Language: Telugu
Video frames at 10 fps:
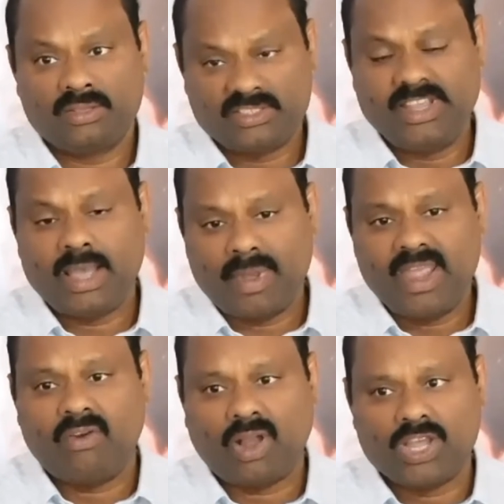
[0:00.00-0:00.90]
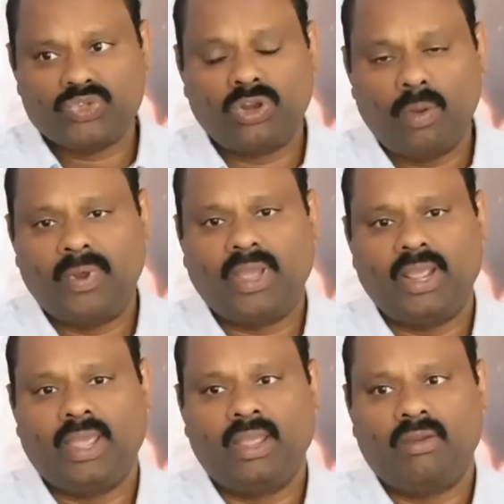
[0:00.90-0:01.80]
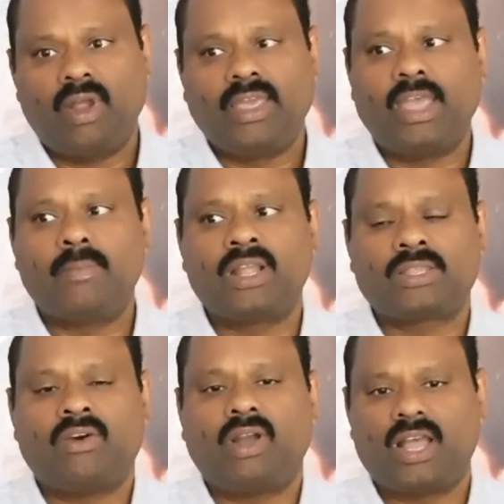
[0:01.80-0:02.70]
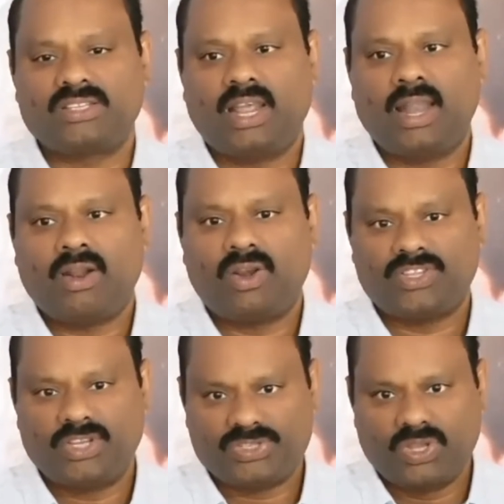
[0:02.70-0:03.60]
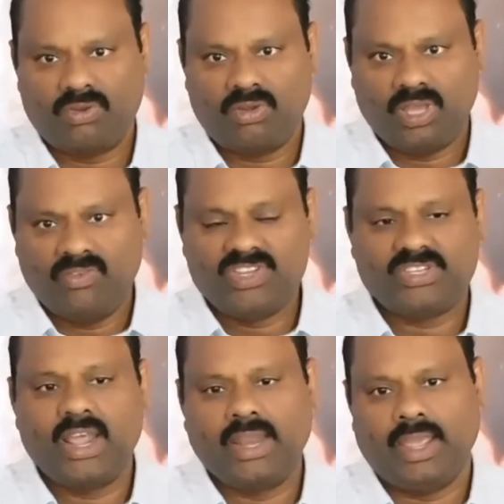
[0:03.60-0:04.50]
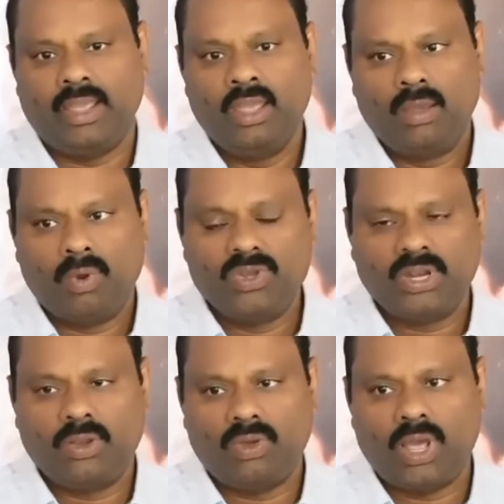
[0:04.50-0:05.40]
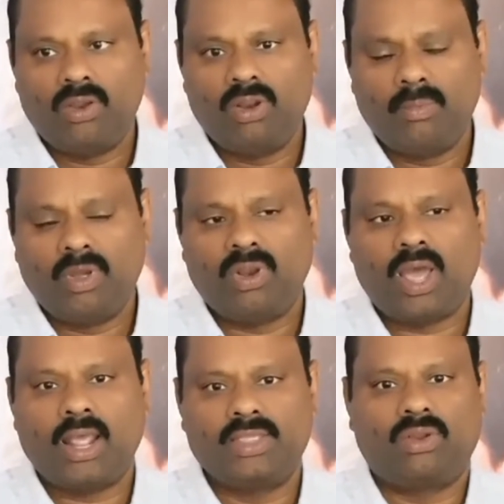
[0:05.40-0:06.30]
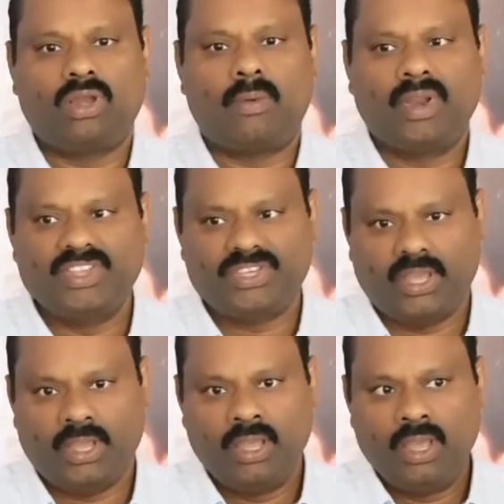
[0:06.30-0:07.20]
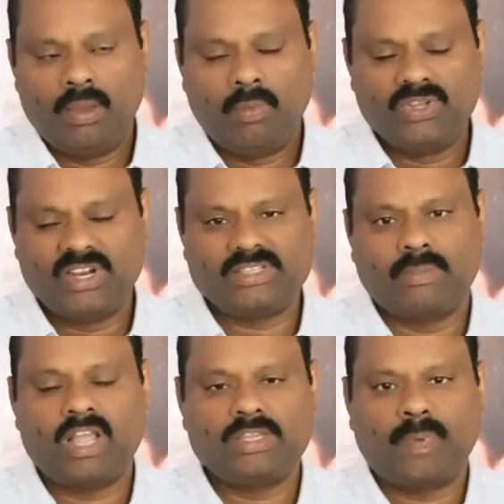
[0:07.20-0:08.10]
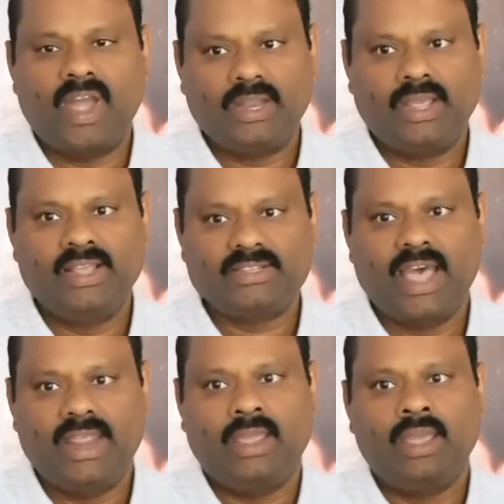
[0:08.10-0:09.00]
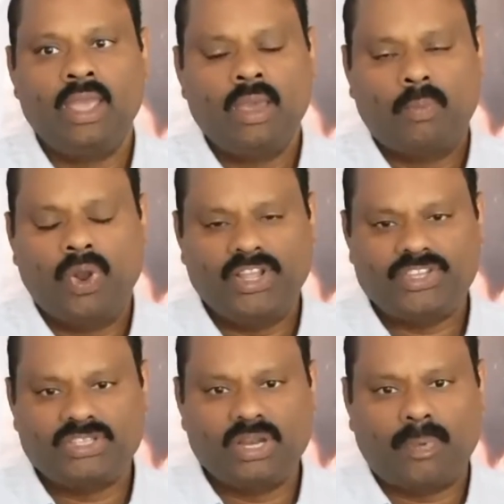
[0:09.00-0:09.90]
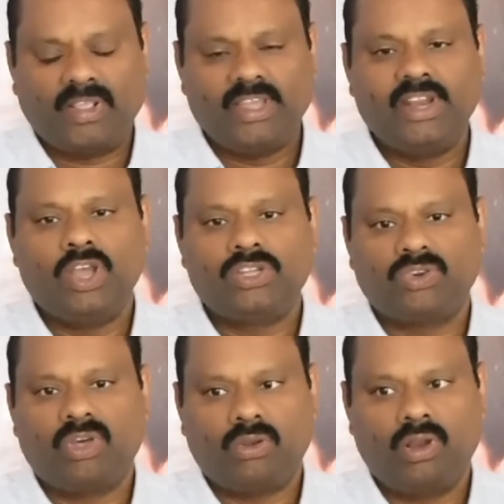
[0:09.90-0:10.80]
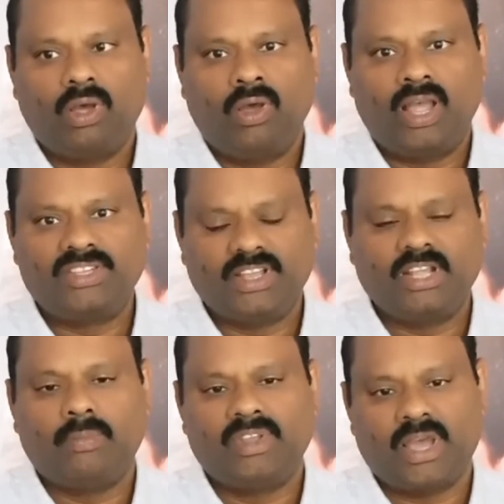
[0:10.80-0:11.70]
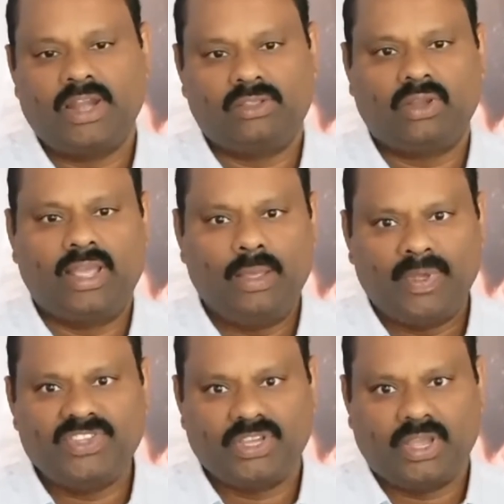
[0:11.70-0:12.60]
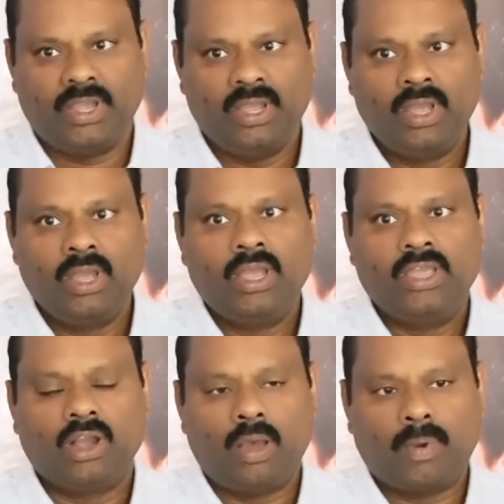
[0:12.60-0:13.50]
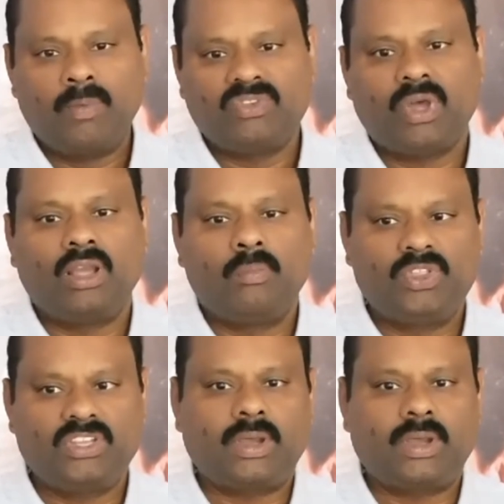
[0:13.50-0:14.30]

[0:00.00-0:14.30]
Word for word: సీఎం అయ్యే అవకాశం ఉన్నప్పటికీ వాళ్ళకి ఏమాత్రం అవకాశాలు లేకుండా చేస్తారు ఈ విషయాన్ని బహుజన కులాలు నిమ్న కులాలు అందరూ గమనించి బహుజన సమాజ పార్టీ ఈసారి పోటీ చేసిన ప్రతి నియోజకవర్గంలో అత్యధిక మెజార్టీతో గెలిపించి ఈ యొక్క ప్రభుత్వాలకు బుద్ధి